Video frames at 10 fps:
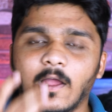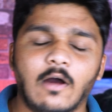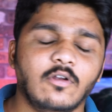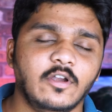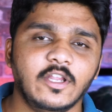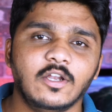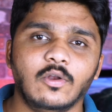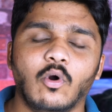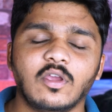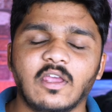అవునండి
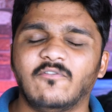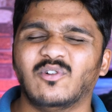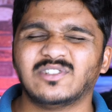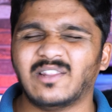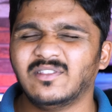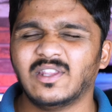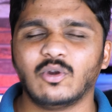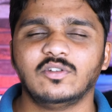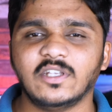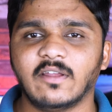నోకియా ఫోన్స్
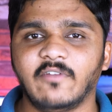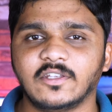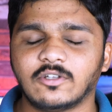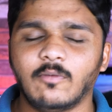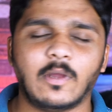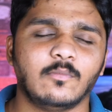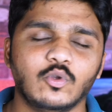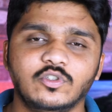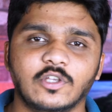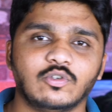అందరూ చిన్న వయసులో మనం
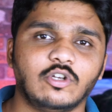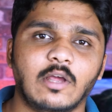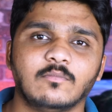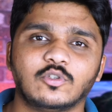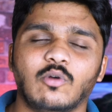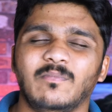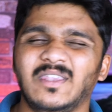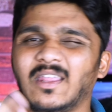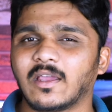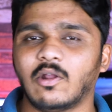యూస్ చేస్తుంటాం సో మీ
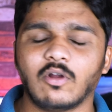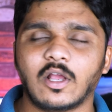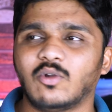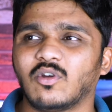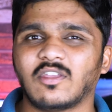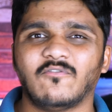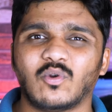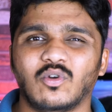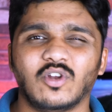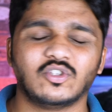దగ్గర ఒక నోకియా ఫోన్
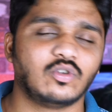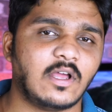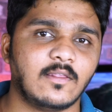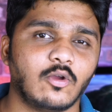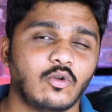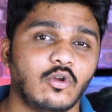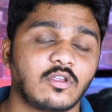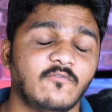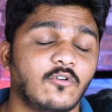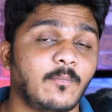ఉండొచ్చు నా దగ్గర ఒక
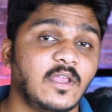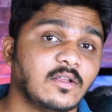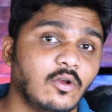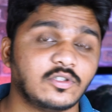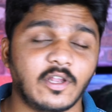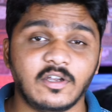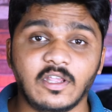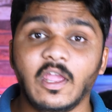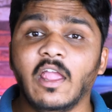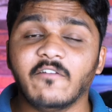నోకియా ఫోన్ మెయిన్గా చూసారంటే
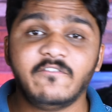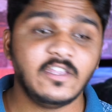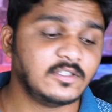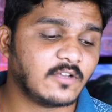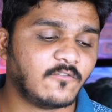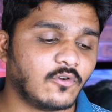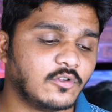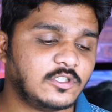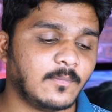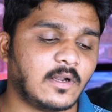ఫీచర్ ఫోన్
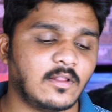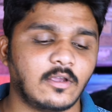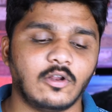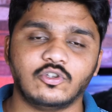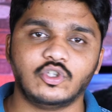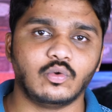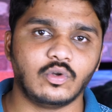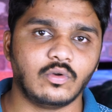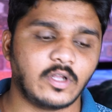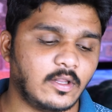వచ్చి మన దగ్గర వచ్చి ఉండి
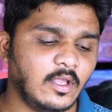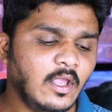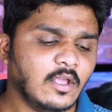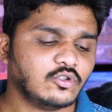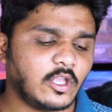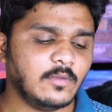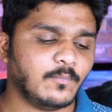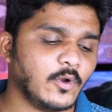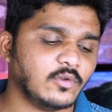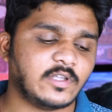ఉంటుంది సో
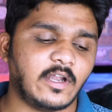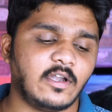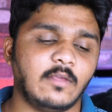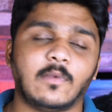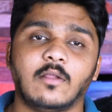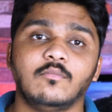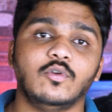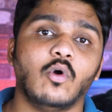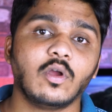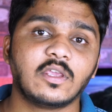ఇప్పుడు చూసారంటే మనం
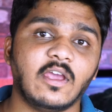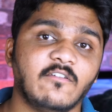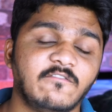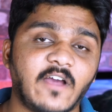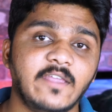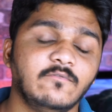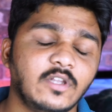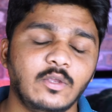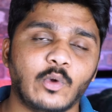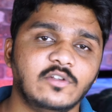నోకియా ఫైవ్
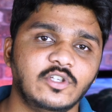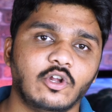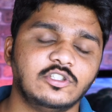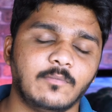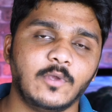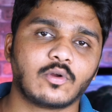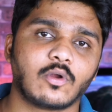త్రీ వన్ జీరో అని చెప్పి చెప్పి ఒక